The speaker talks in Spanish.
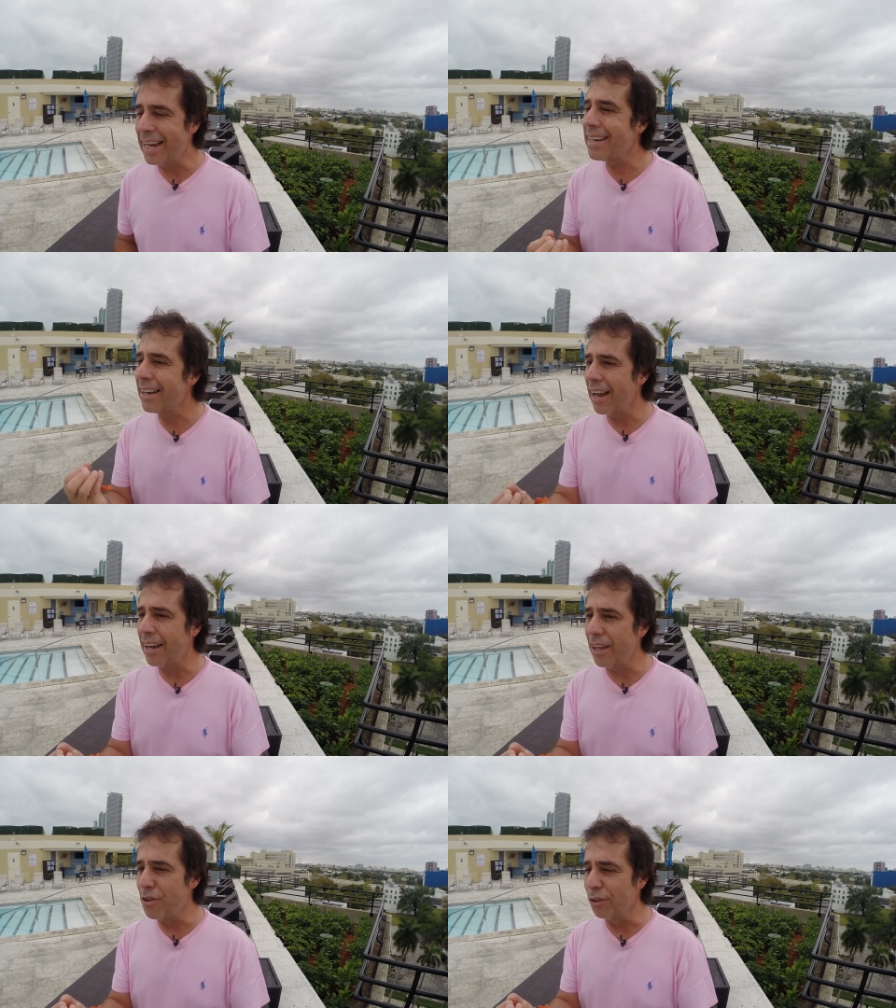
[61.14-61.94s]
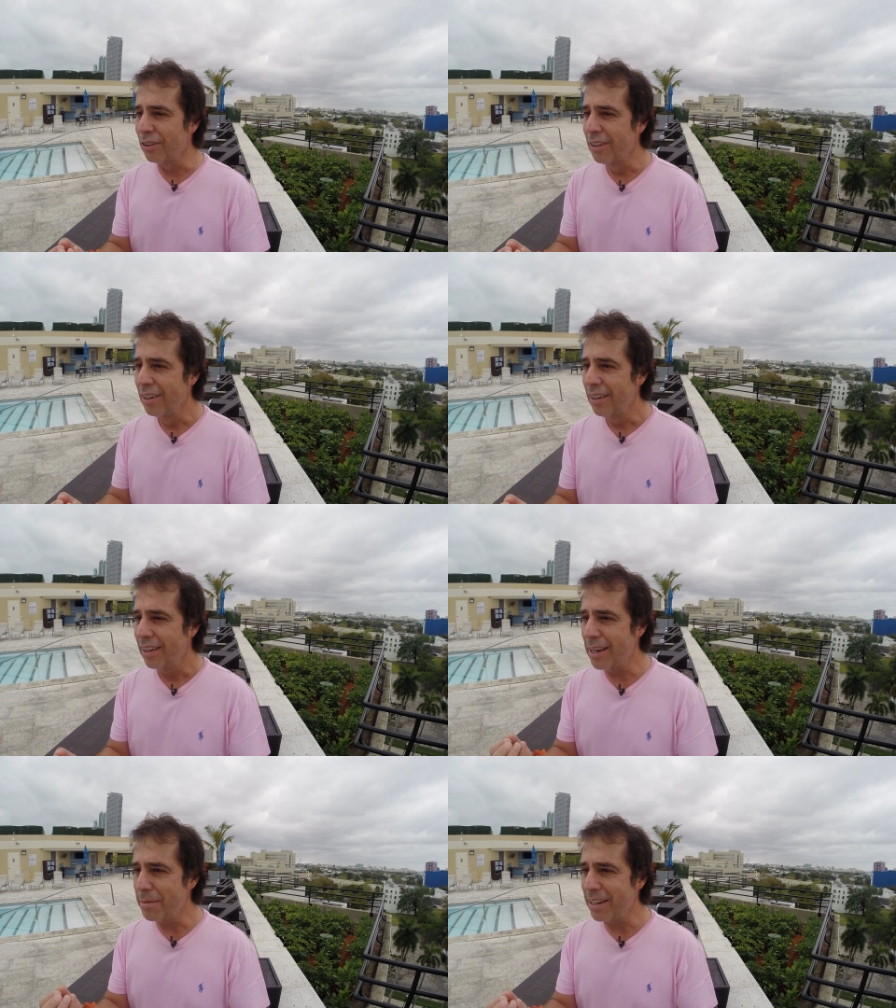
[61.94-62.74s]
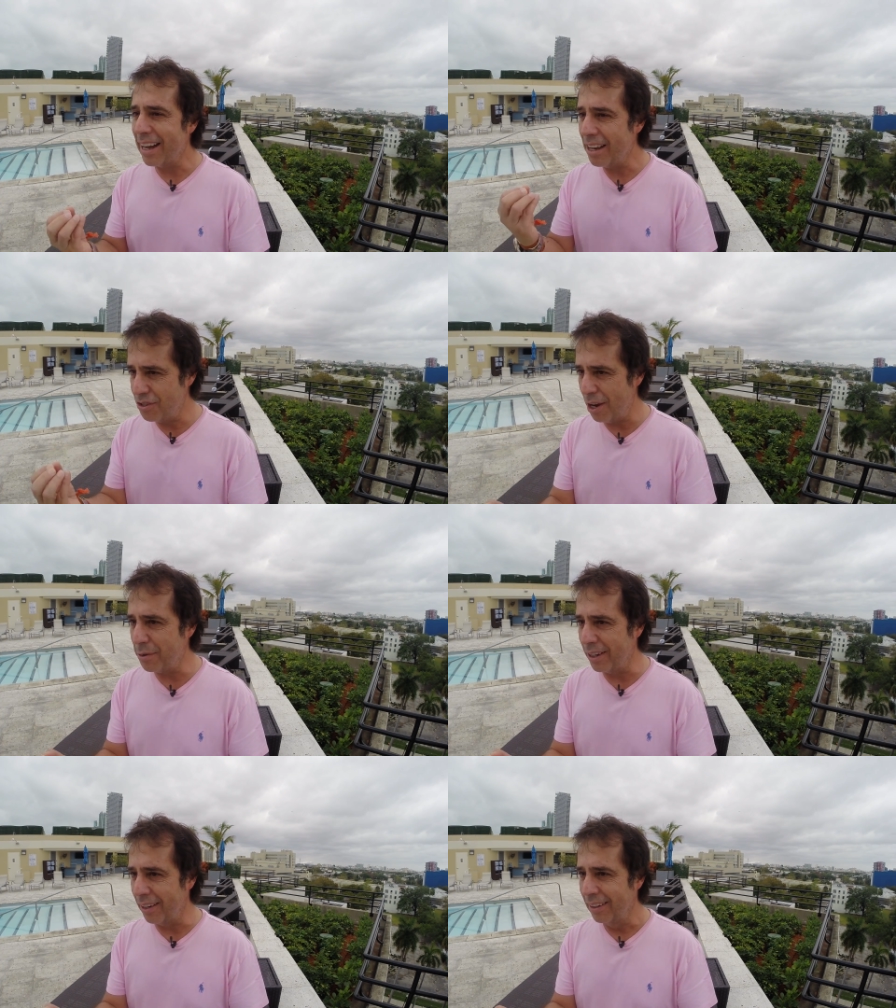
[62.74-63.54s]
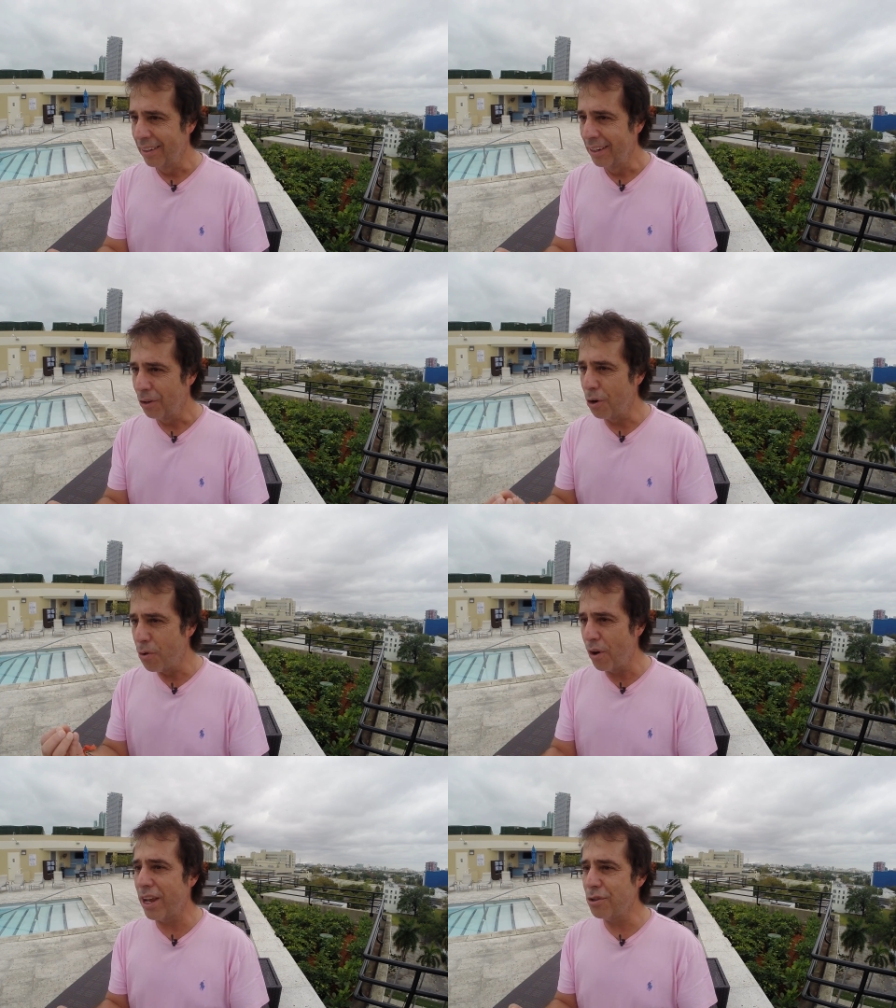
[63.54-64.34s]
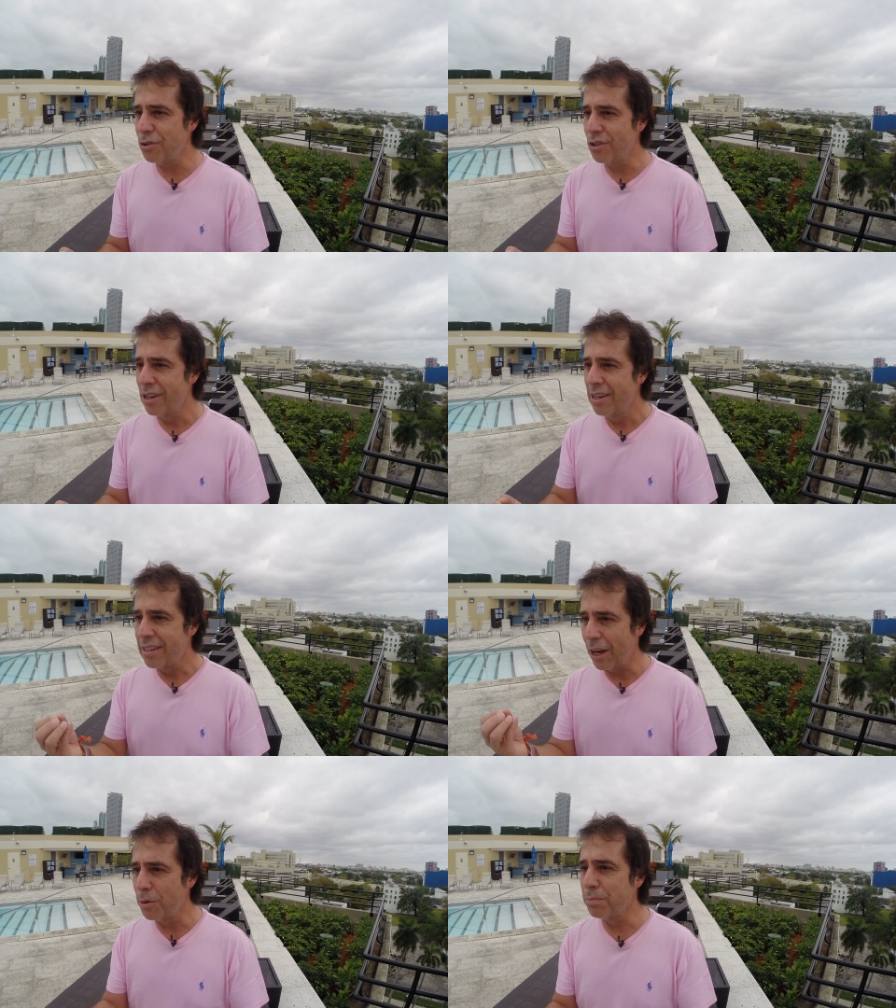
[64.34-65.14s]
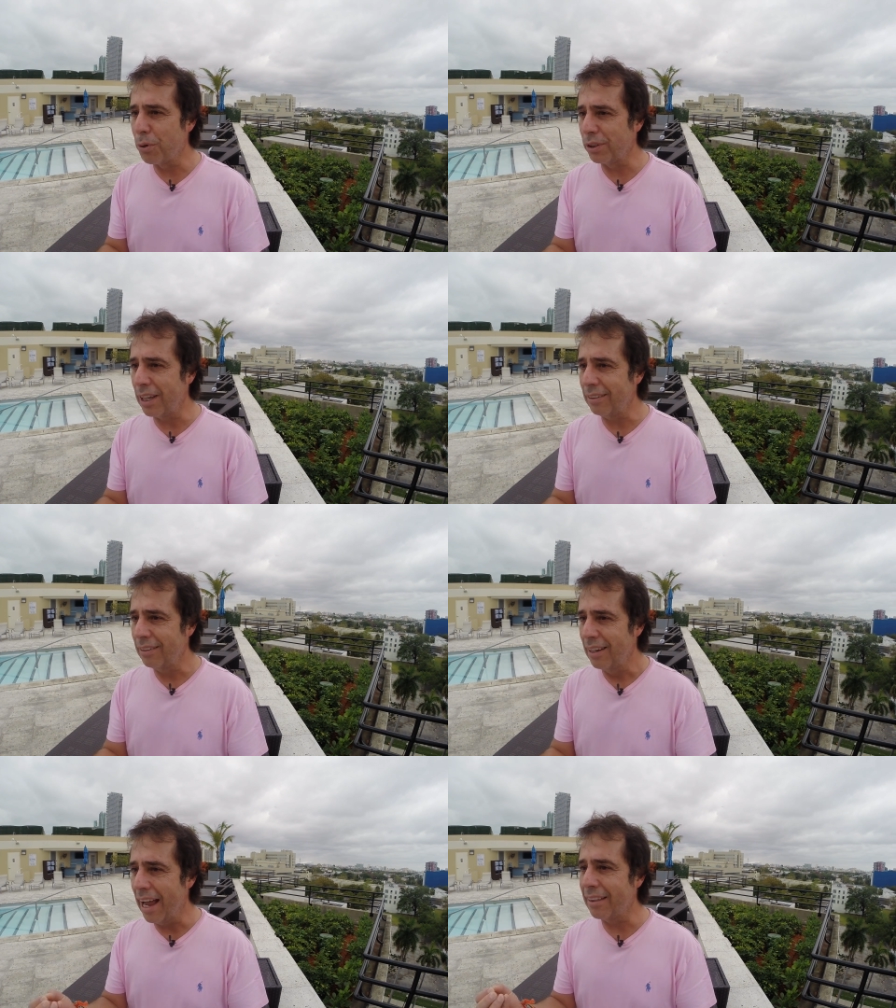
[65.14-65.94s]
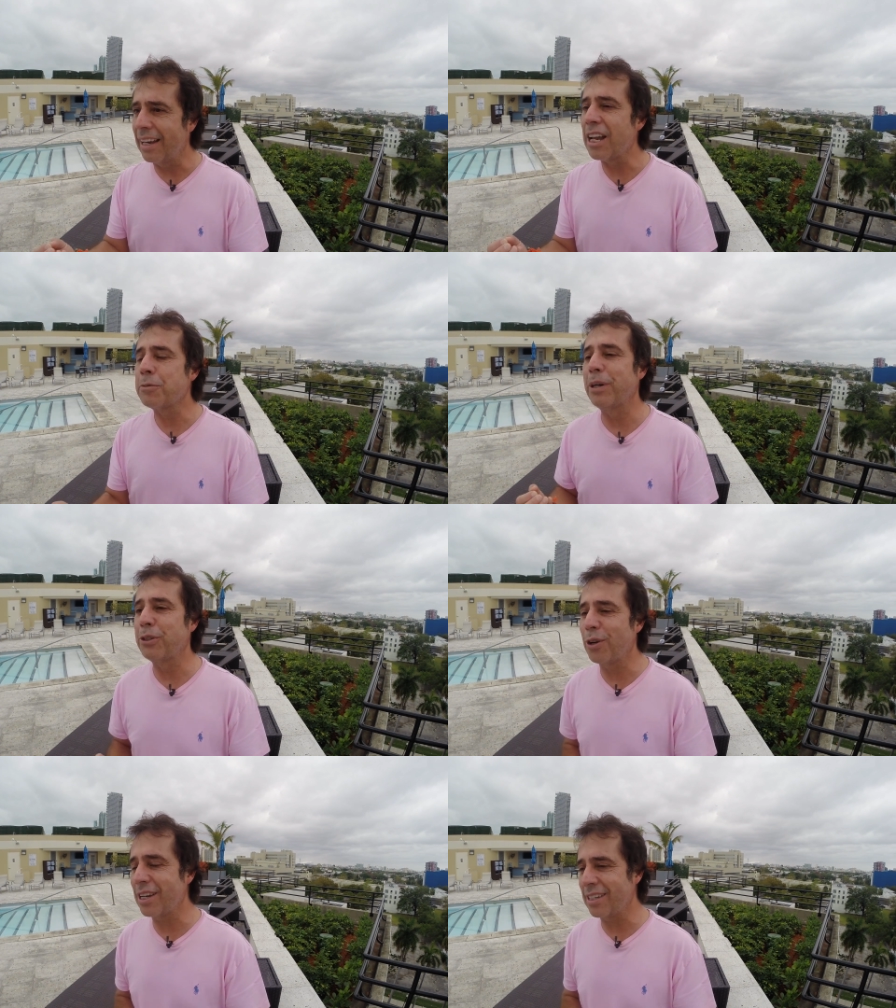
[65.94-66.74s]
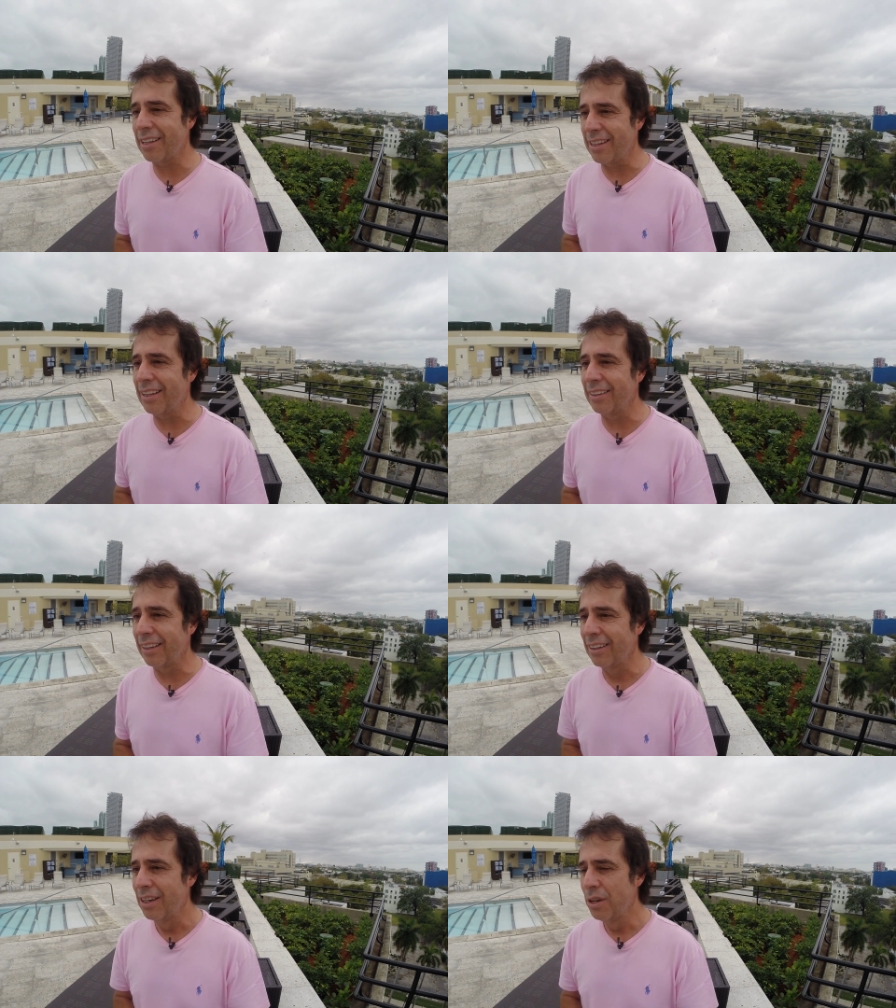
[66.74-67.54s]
es el cariño, es la manera chévere como ellos se comportan ante las personas que atienden.